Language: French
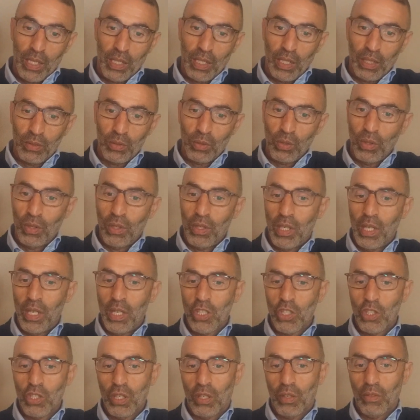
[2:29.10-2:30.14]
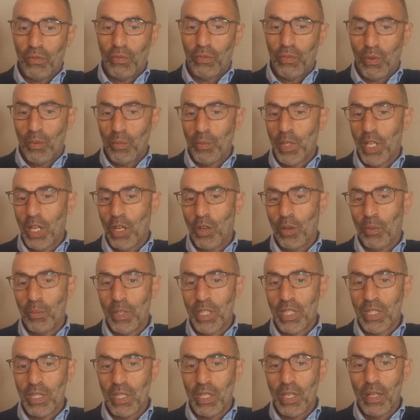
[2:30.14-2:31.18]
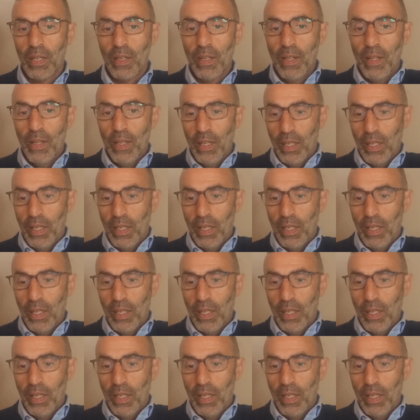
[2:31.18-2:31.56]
quand les gens font bien leur métier